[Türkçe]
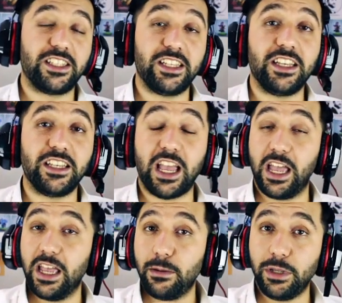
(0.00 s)

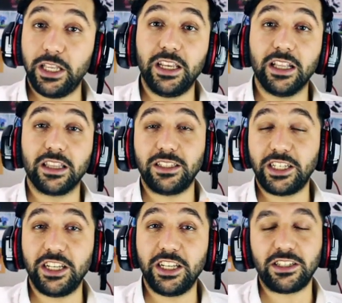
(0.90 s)
Kesinlikle 1 yıldız
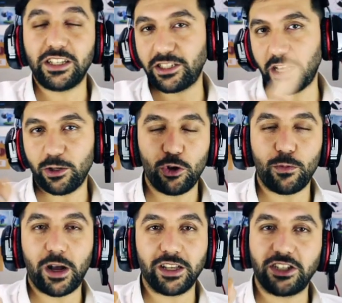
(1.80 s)
2 yıldız
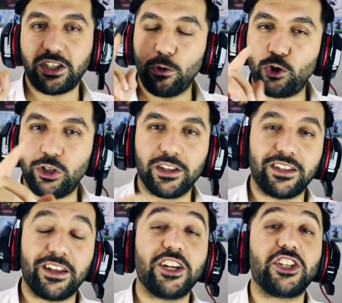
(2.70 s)
yasaklıyorum arkadaşlar 3
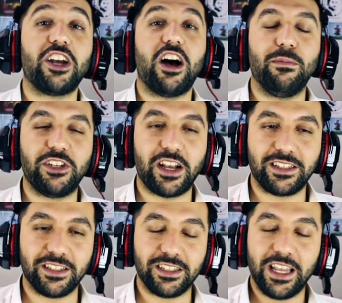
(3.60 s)
yıldızdan aşağı almayacaksınız.